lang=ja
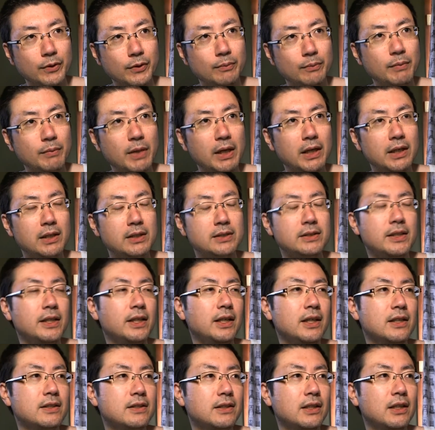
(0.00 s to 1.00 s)
まあ
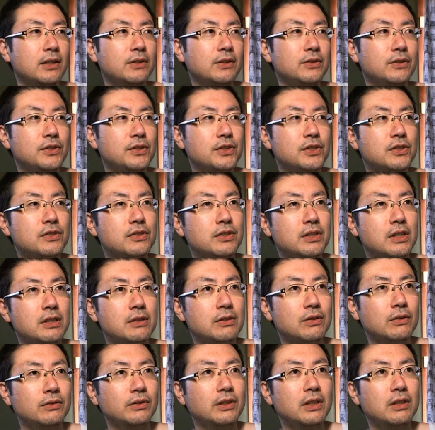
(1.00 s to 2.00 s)
生活が苦しくて
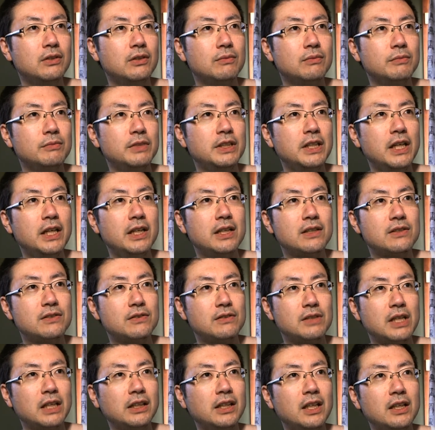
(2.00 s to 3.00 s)
そんなのイライラす
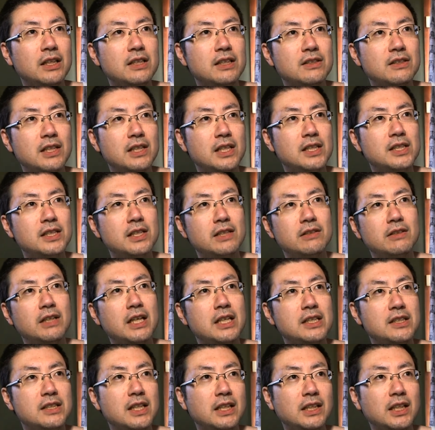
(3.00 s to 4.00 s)
る当たりつらしてやる
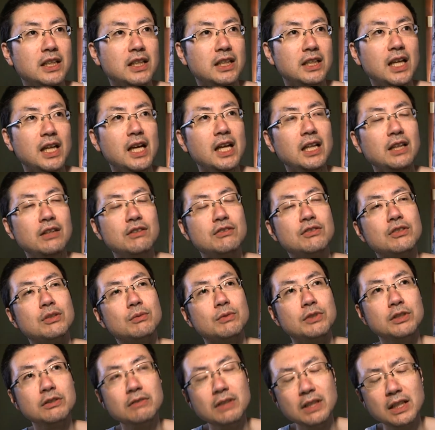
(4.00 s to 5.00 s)
八つ当たりだっていう人
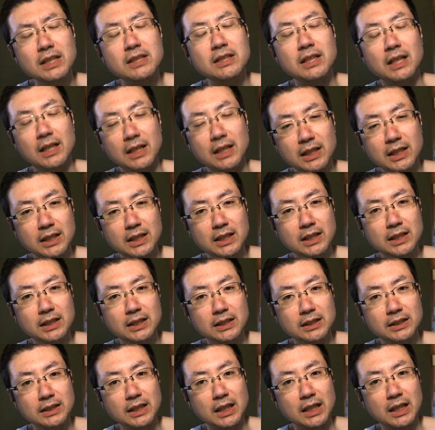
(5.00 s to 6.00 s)
もいるわけさ。
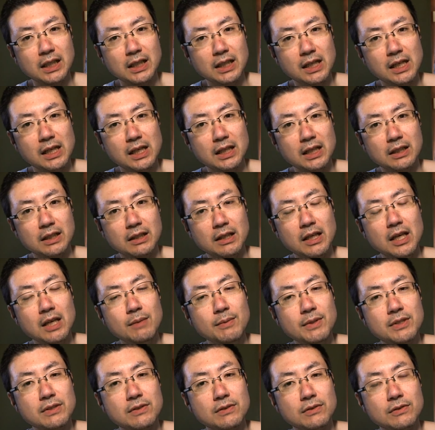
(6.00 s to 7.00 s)
だから警
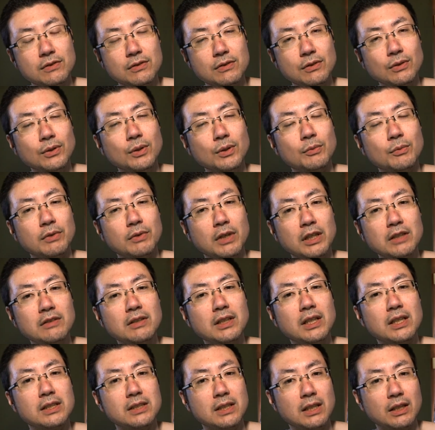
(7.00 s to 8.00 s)
備することもある
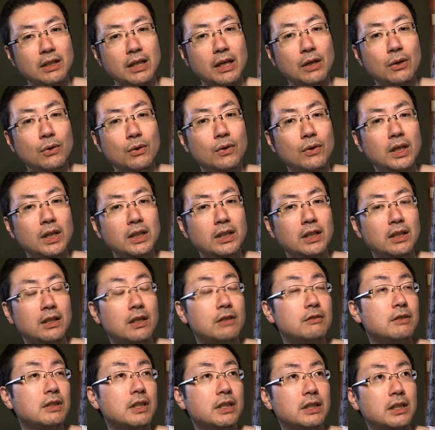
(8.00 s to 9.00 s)
わけさ結婚相手に
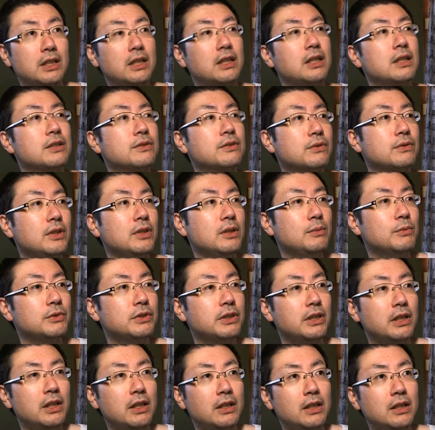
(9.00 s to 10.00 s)
なるわけだからそれはもう
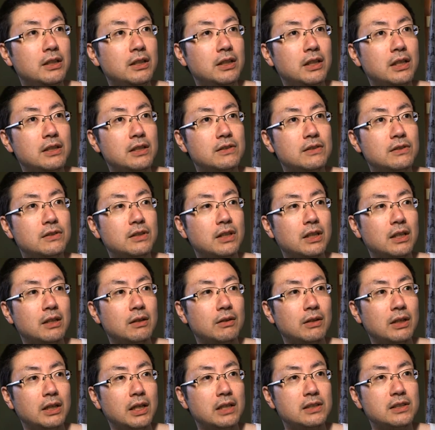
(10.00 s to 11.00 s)
狙いやすいから
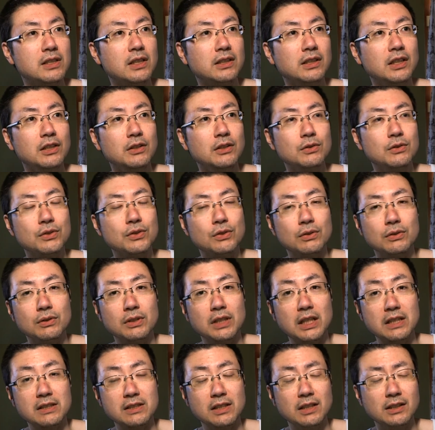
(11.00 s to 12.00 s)
ほら八つ当たりの八
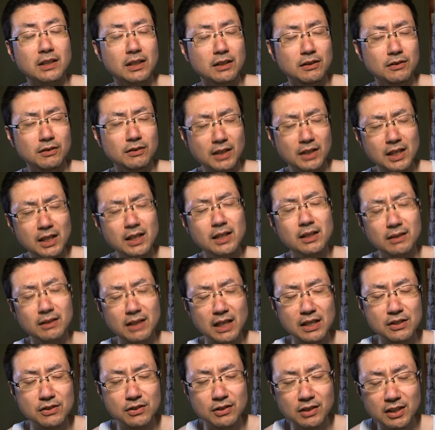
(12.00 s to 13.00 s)
つ当たりのね
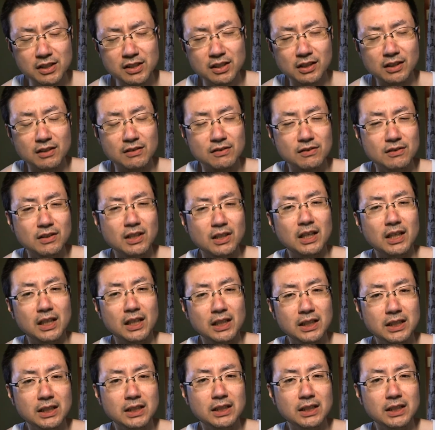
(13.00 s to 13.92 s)
対象になっちゃってするから